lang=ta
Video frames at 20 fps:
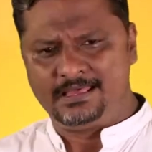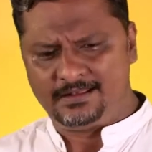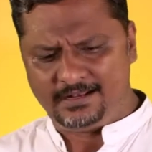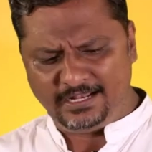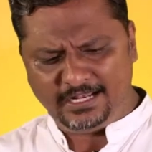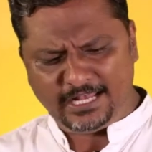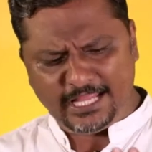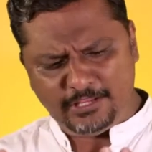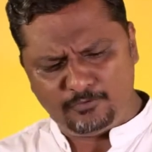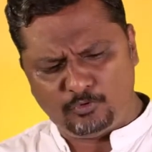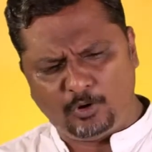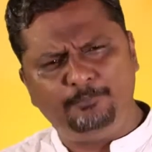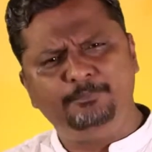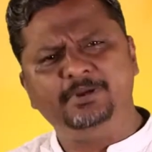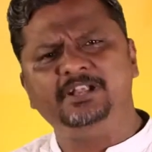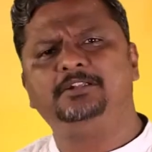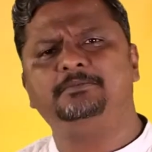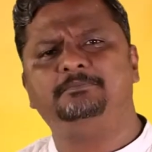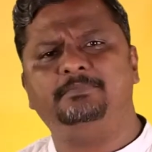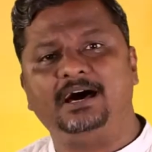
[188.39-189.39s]
ரெண்டையும்
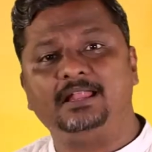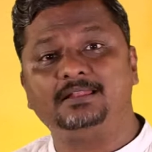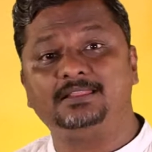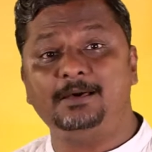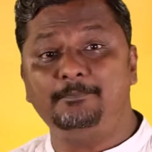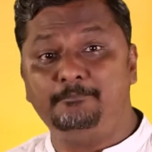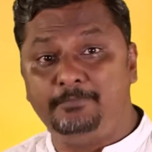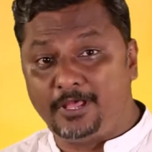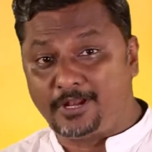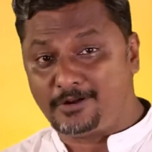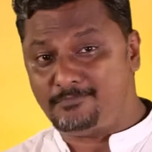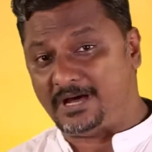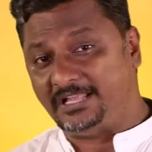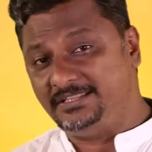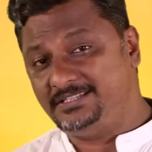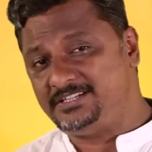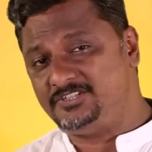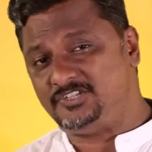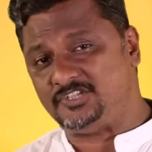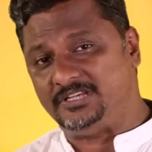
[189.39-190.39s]
ஒப்பிட்டு பார்த்தா பெரும்
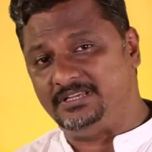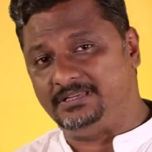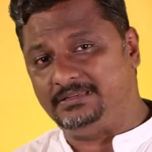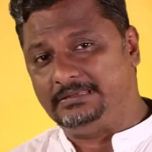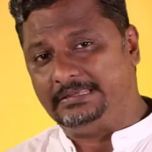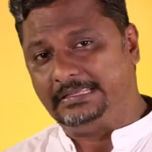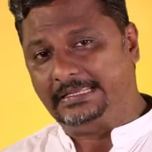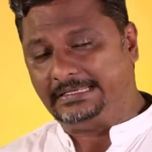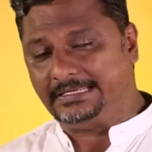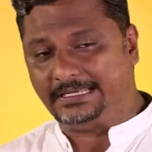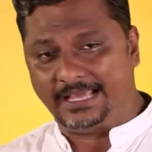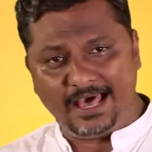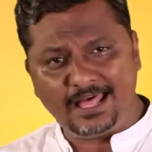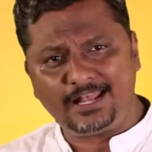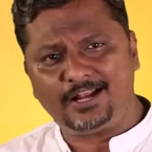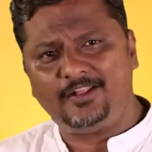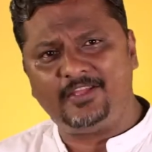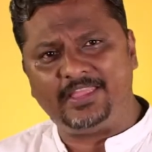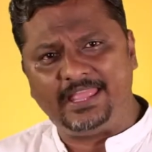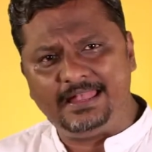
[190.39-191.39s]
அதிர்ச்சி
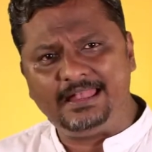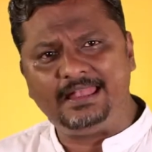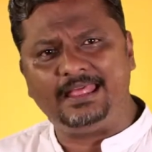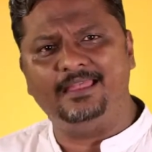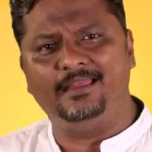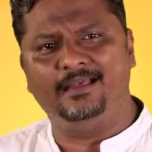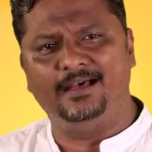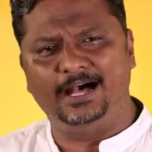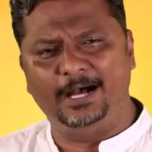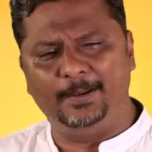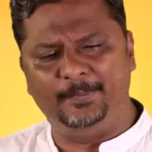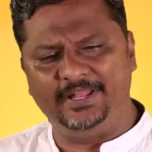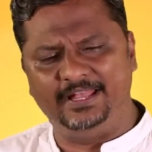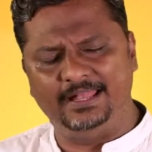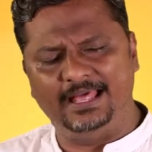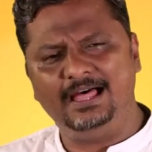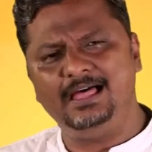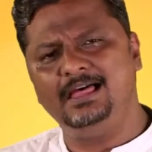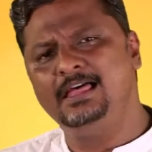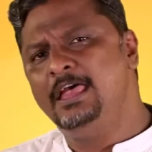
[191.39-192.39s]
காரணம் என்ன
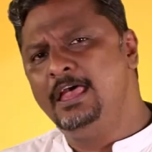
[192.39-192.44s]
அப்படின்னா